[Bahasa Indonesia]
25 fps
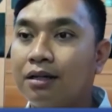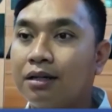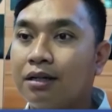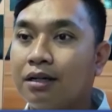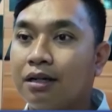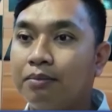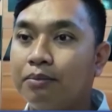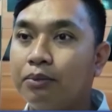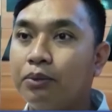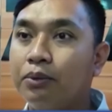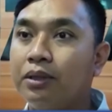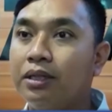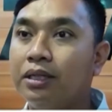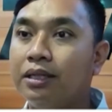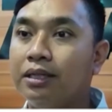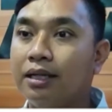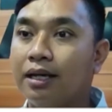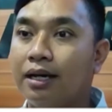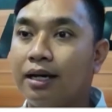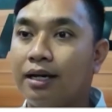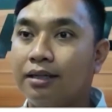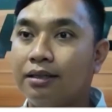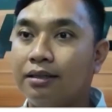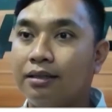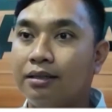
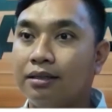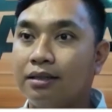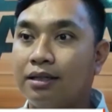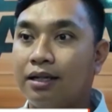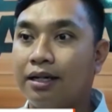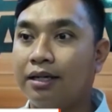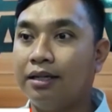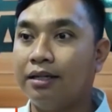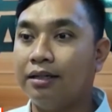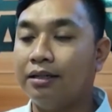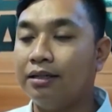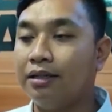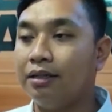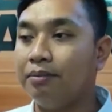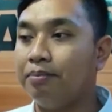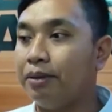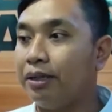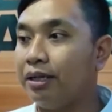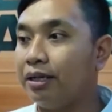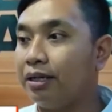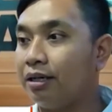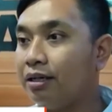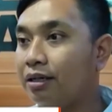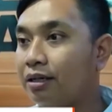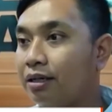Kemudian selain
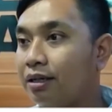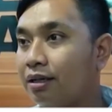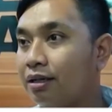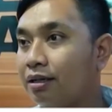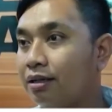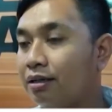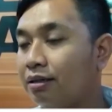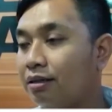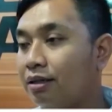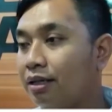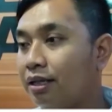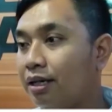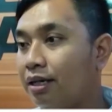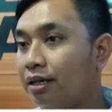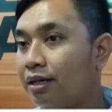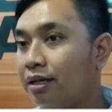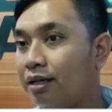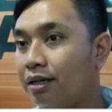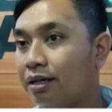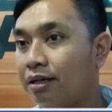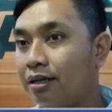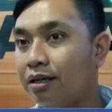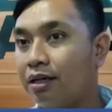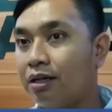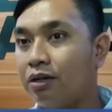diberikan dengan
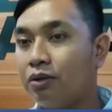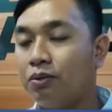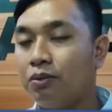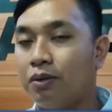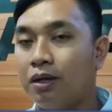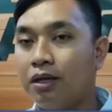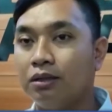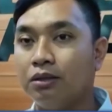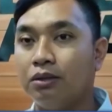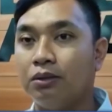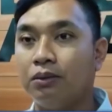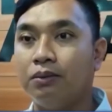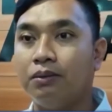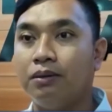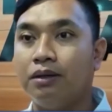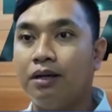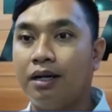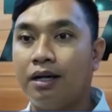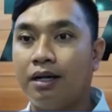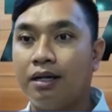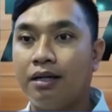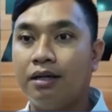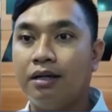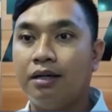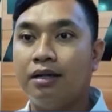digandakan dengan uang
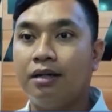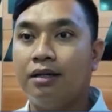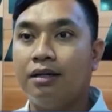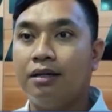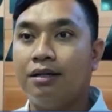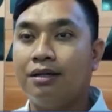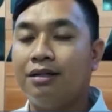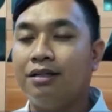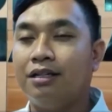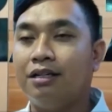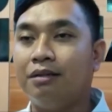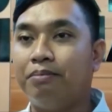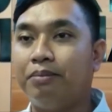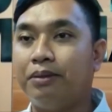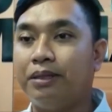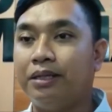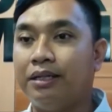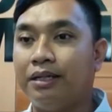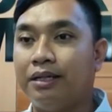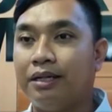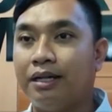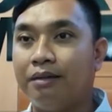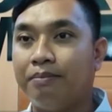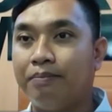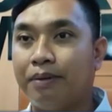juga
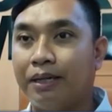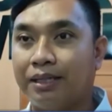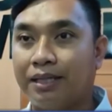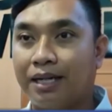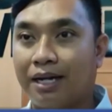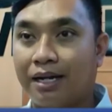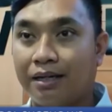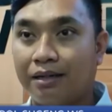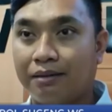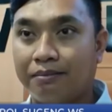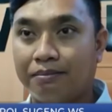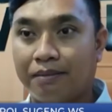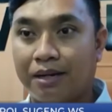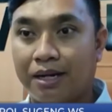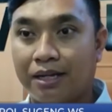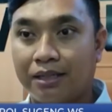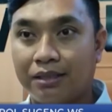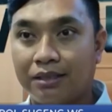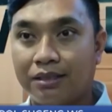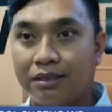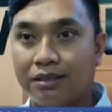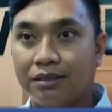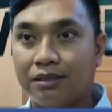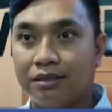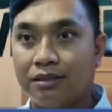diberikan batangan
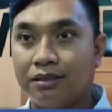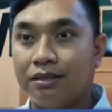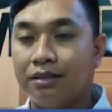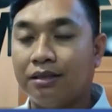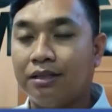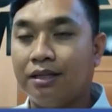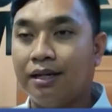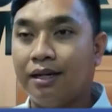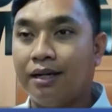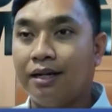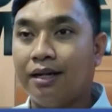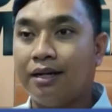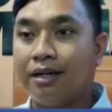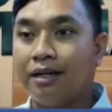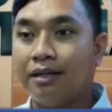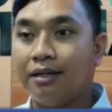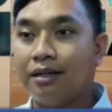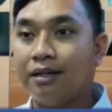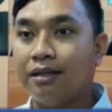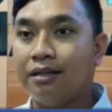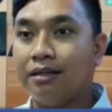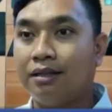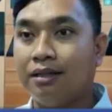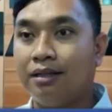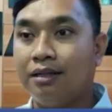emas yang akan
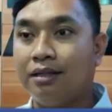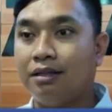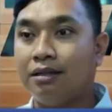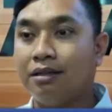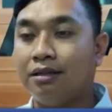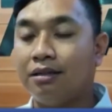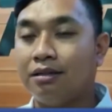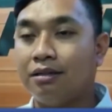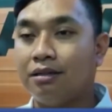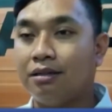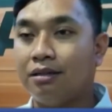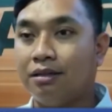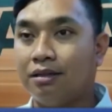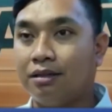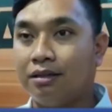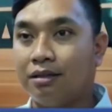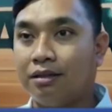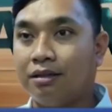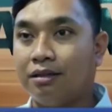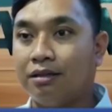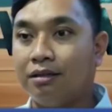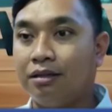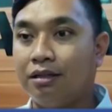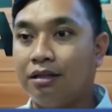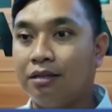nanti e,
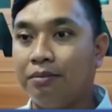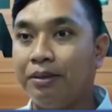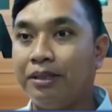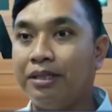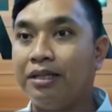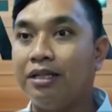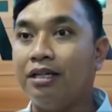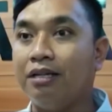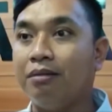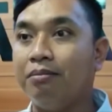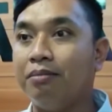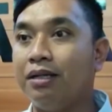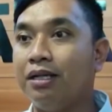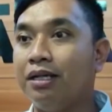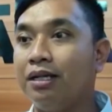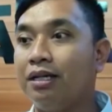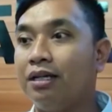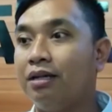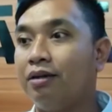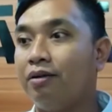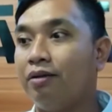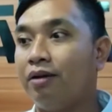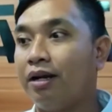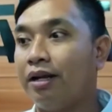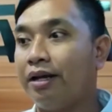bisa
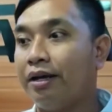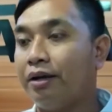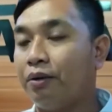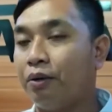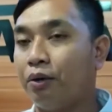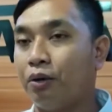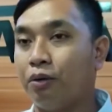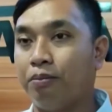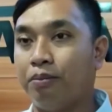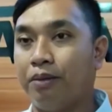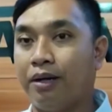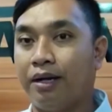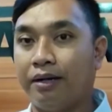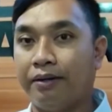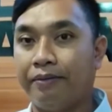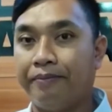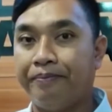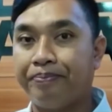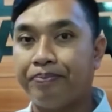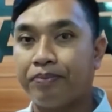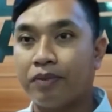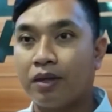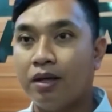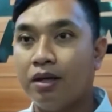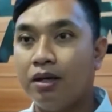dimiliki oleh korban
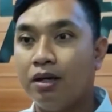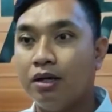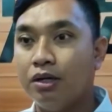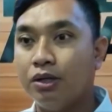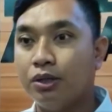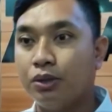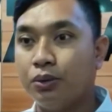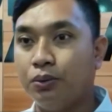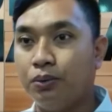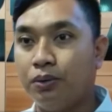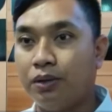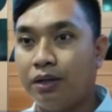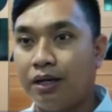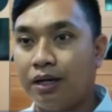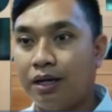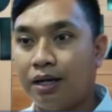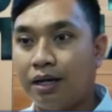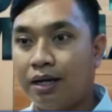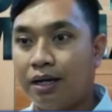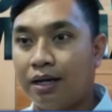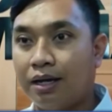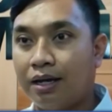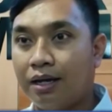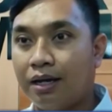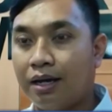
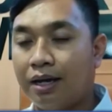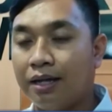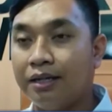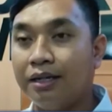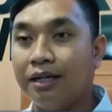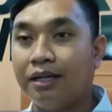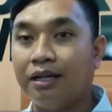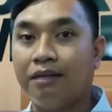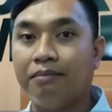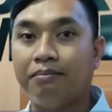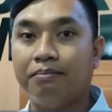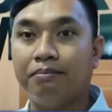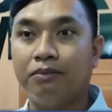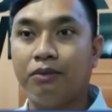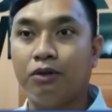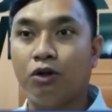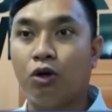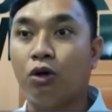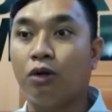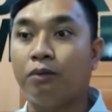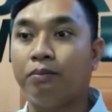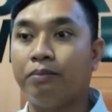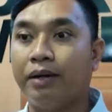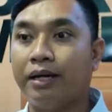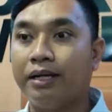sudah ada enam
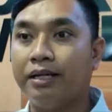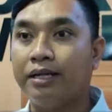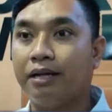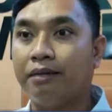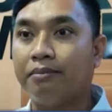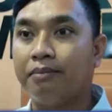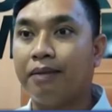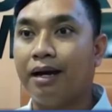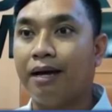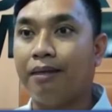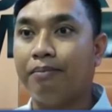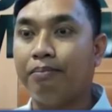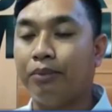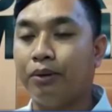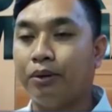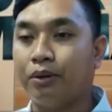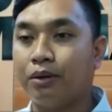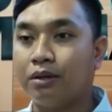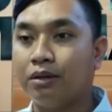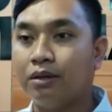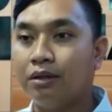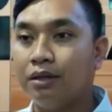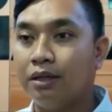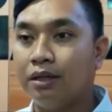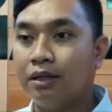korban yang melapor
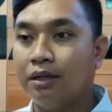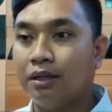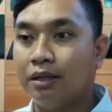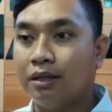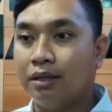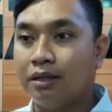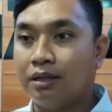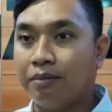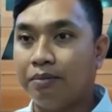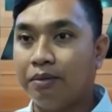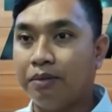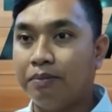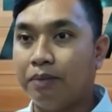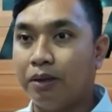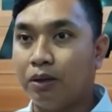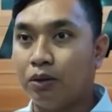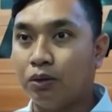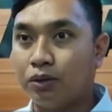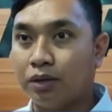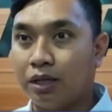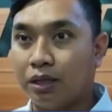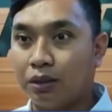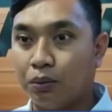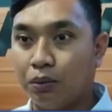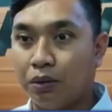tapi
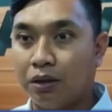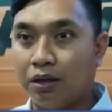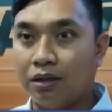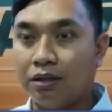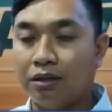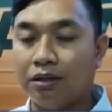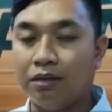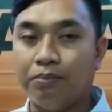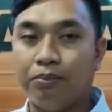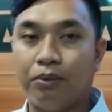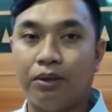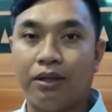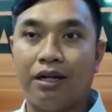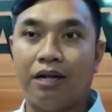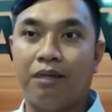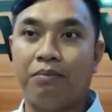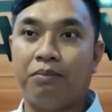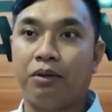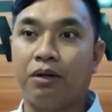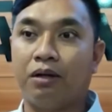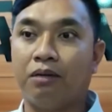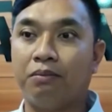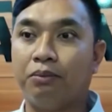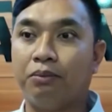baru satu yang dibuat laporan